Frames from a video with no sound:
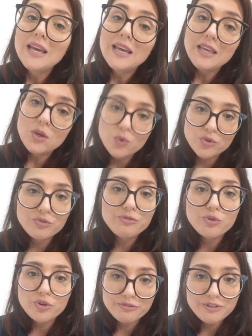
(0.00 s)
E quando
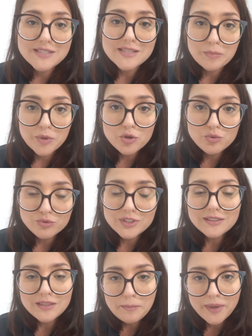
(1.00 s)
for fazer
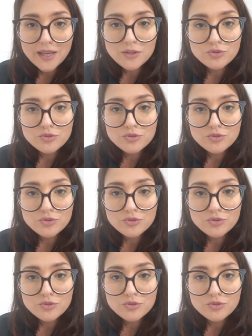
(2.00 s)
pergunta também,